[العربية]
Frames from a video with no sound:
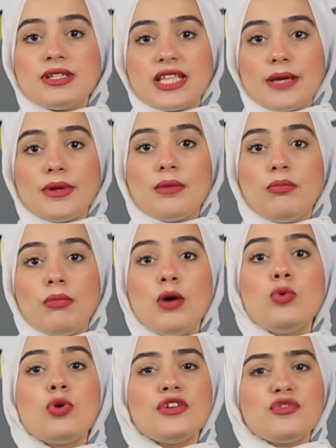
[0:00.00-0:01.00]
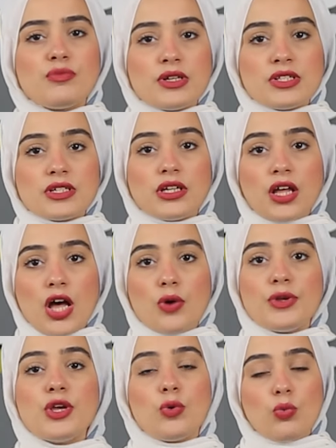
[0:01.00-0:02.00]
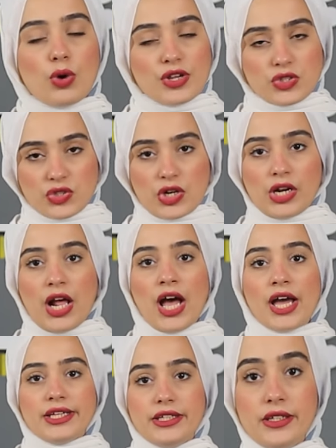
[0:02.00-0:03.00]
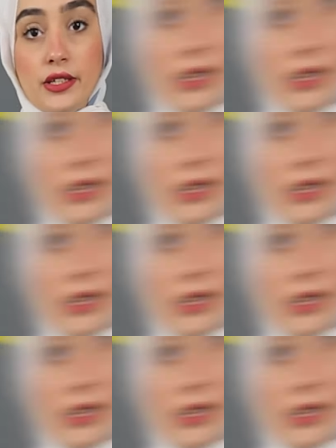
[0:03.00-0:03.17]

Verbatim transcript: بسبب موقف موقف مصر القوي واصرارها عليه